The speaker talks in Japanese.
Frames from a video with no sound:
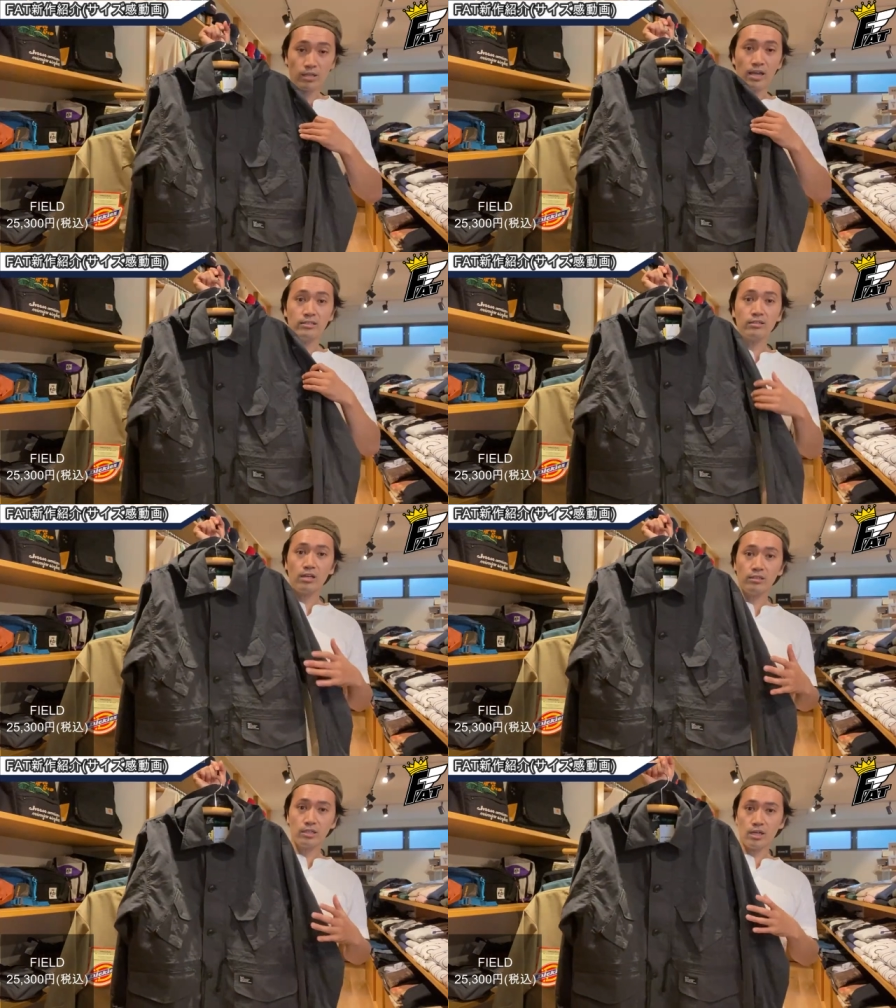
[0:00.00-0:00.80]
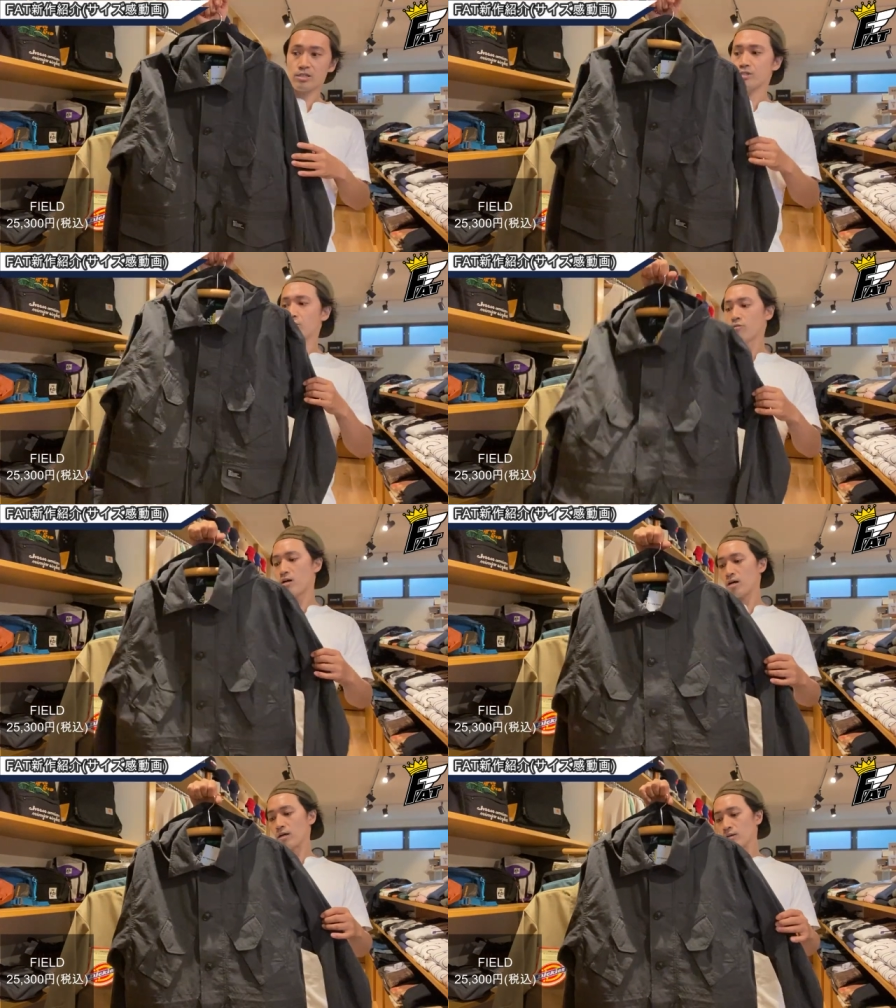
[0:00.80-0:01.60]
サイズ感に関して
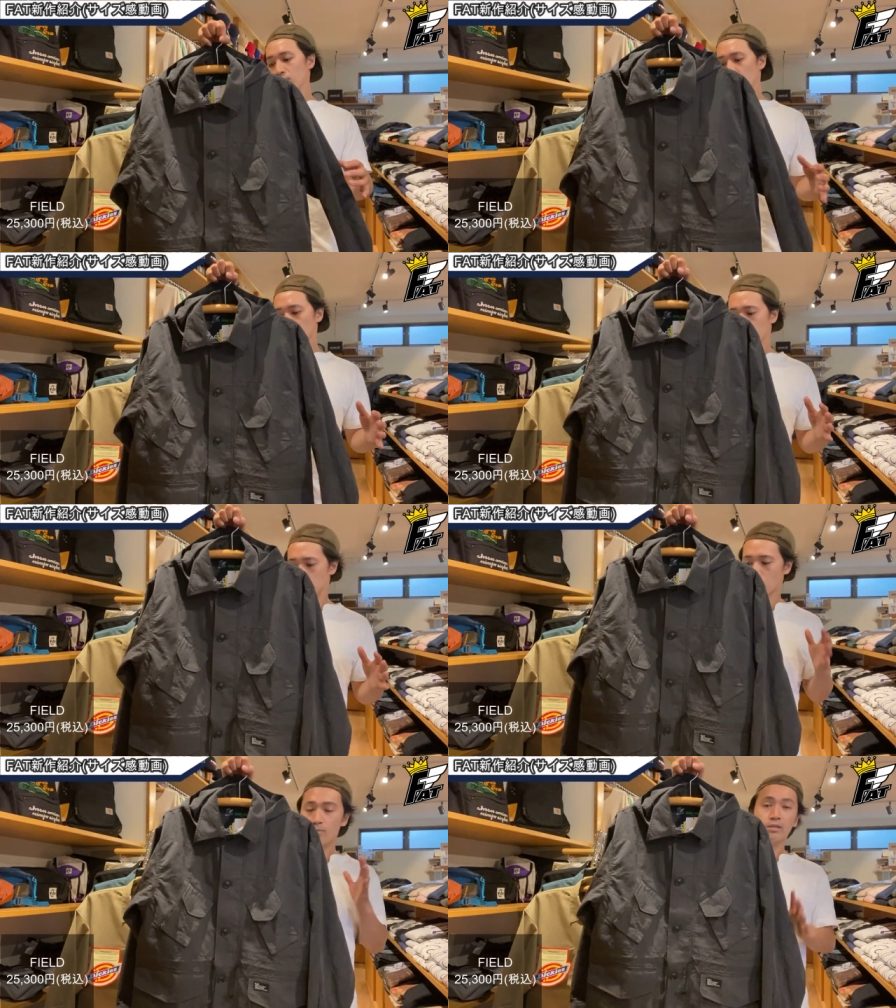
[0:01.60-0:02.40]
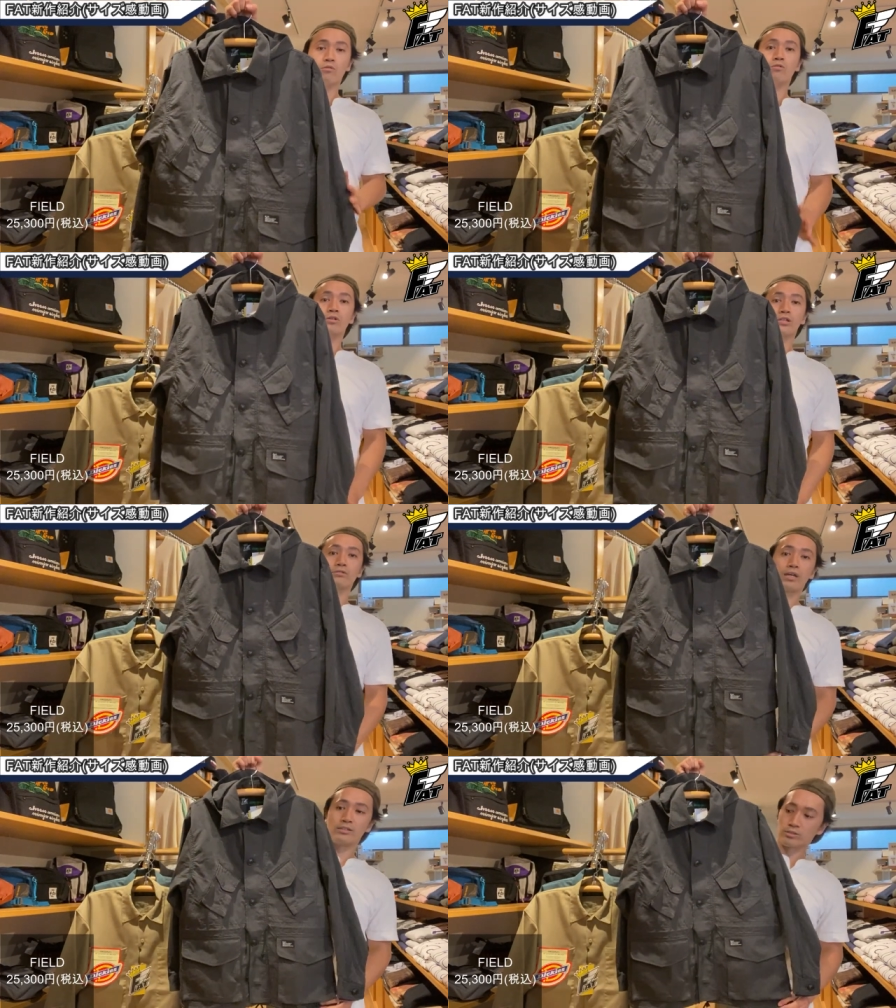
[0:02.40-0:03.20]
は、そこまで大き
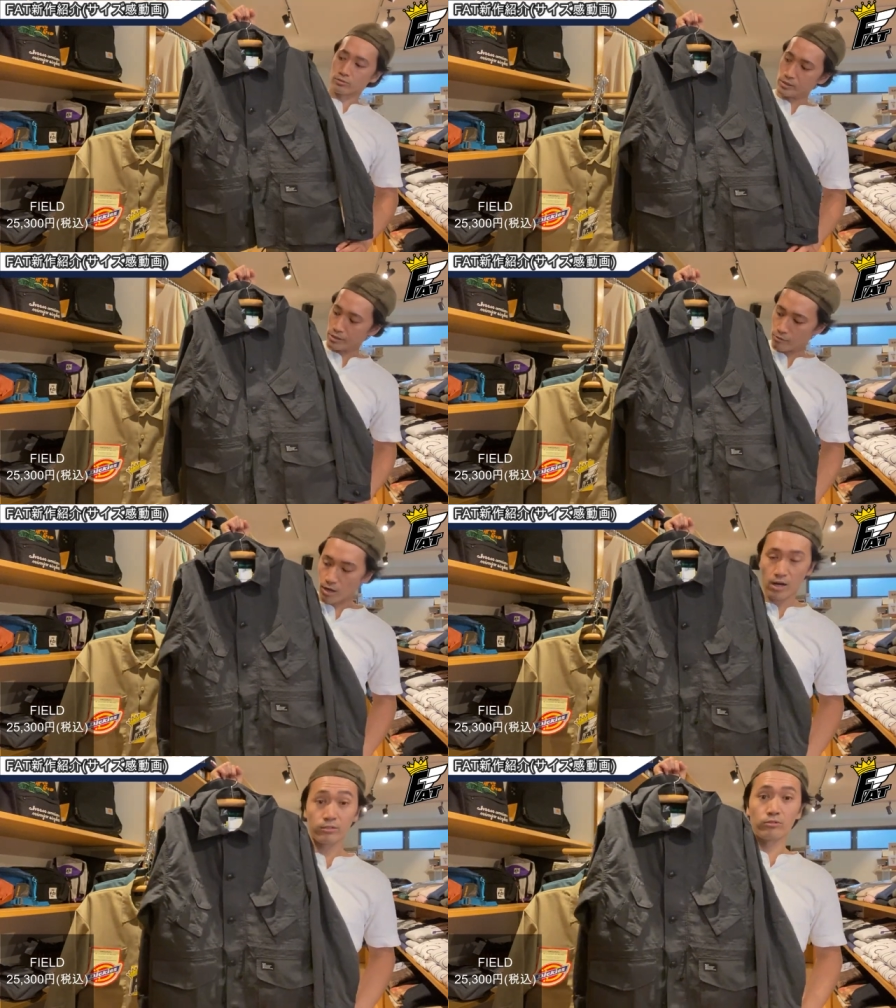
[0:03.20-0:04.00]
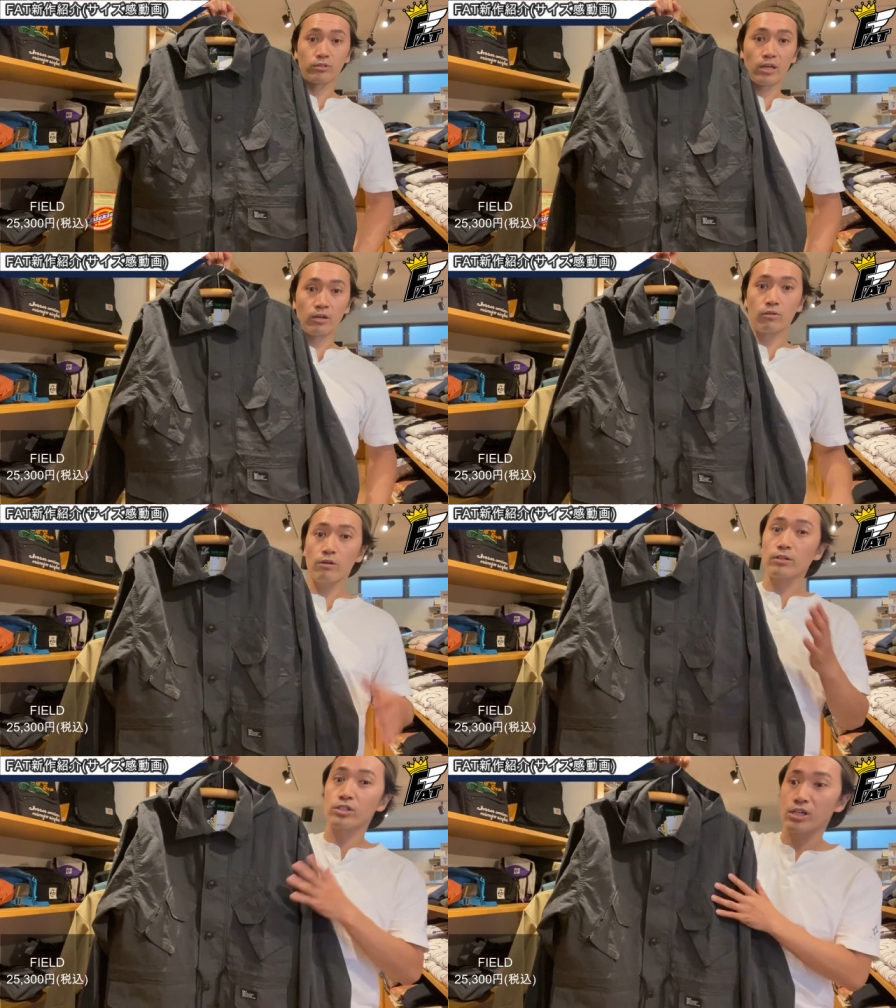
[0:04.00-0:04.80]
くない作りではあるので、こ
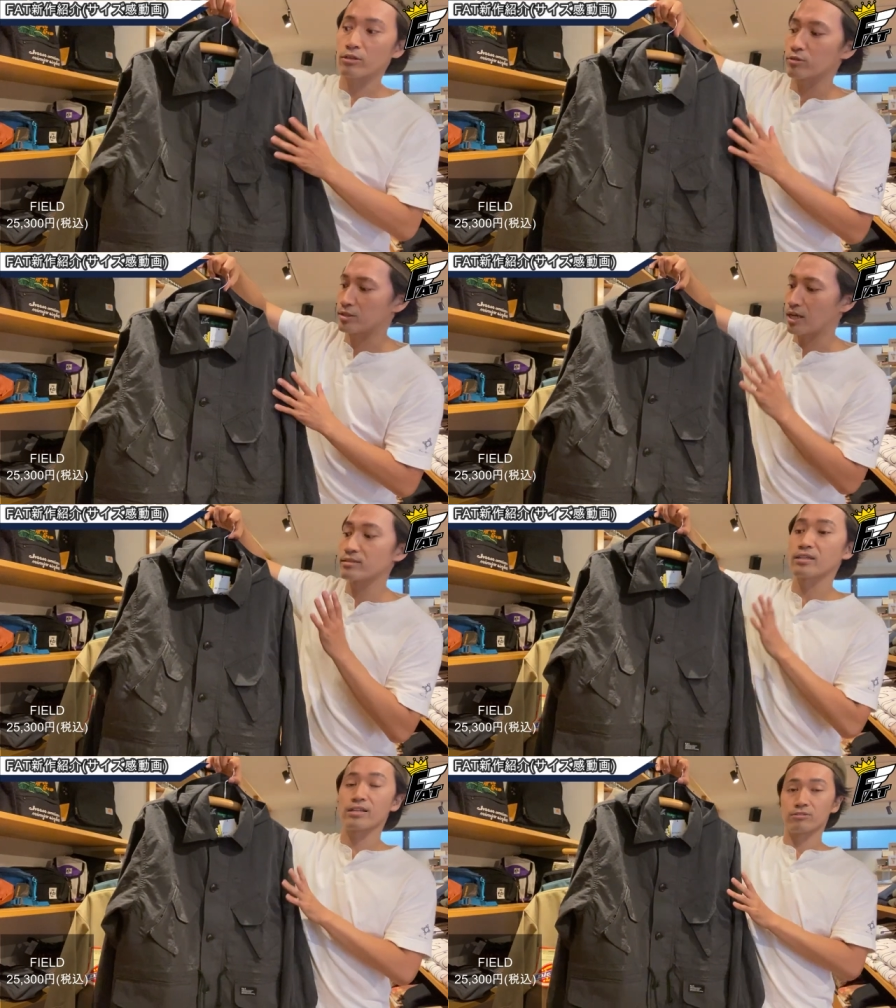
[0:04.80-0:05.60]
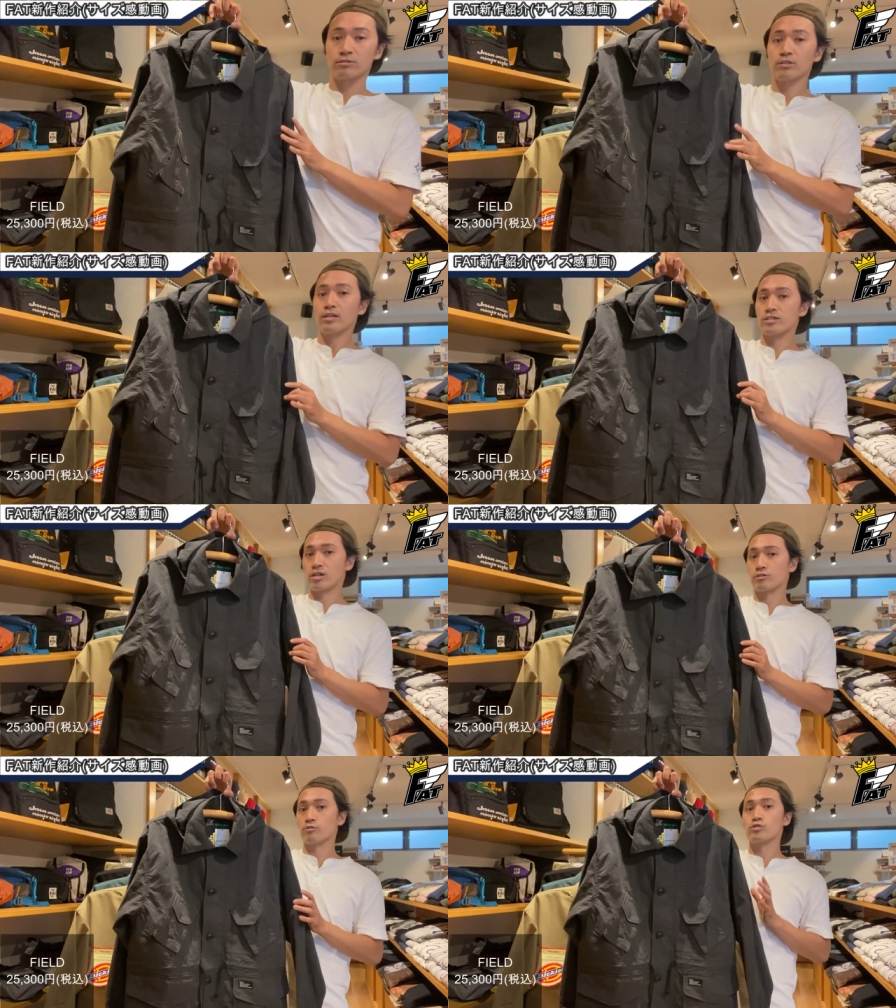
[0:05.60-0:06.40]
れ私後で3サイズ
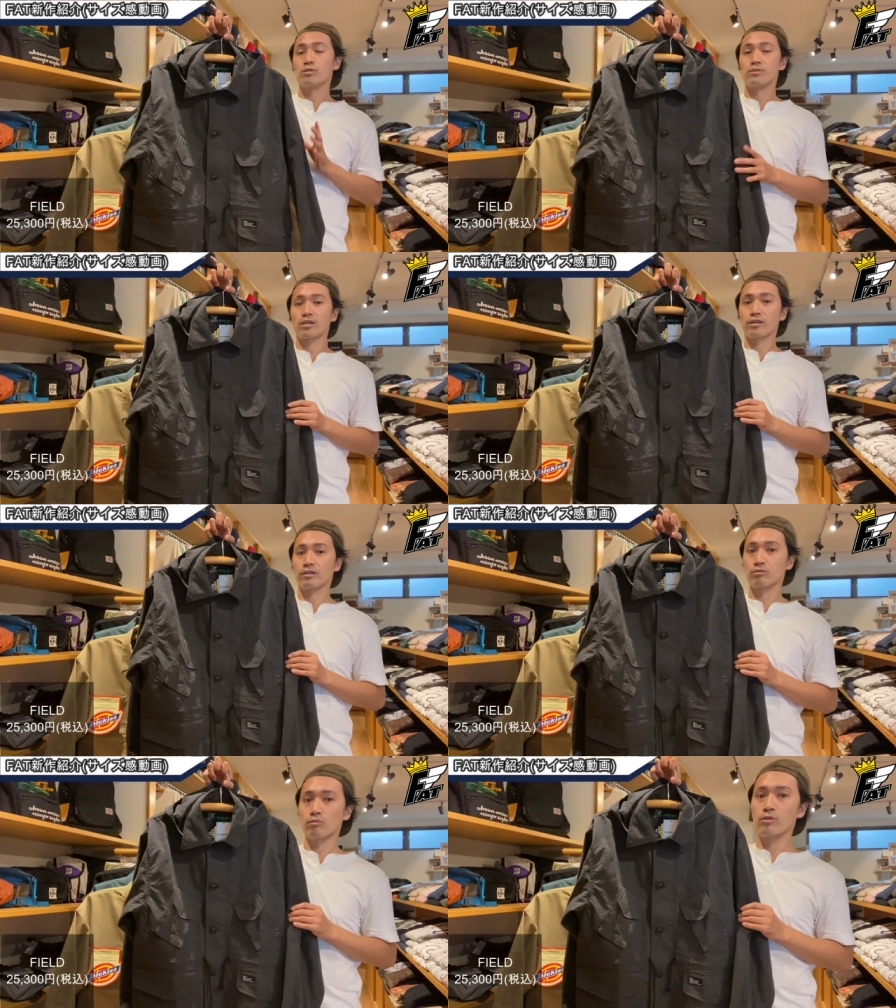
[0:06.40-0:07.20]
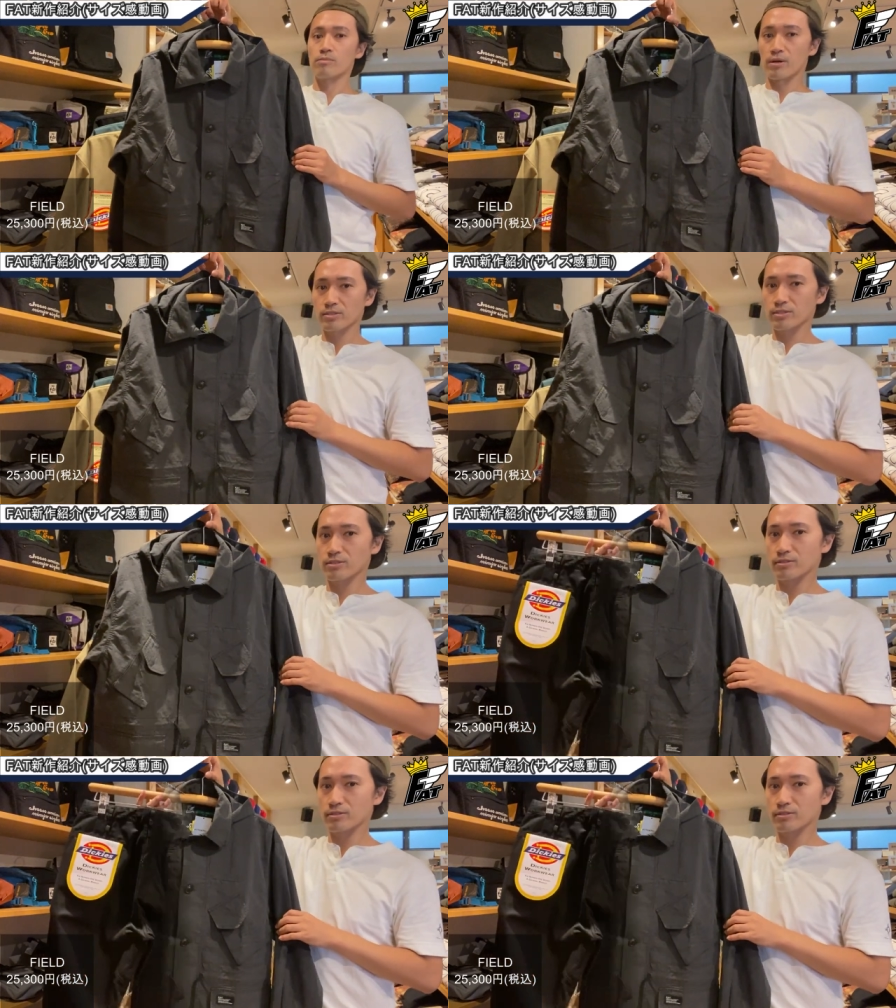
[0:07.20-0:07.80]
着用してみたいなと思います。